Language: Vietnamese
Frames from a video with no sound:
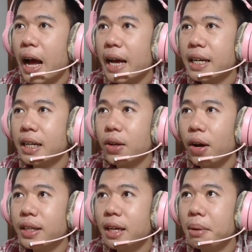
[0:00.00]
2 người
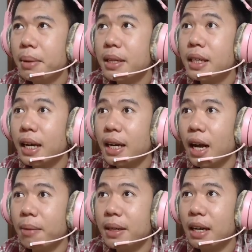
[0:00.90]
sói Nhân BiBi sẽ kết
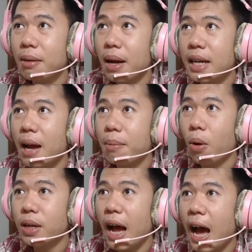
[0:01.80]
hợp đấy nha các bạn nha.
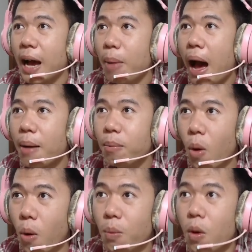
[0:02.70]
1, 2, 3,
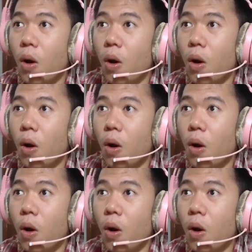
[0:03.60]
bùm.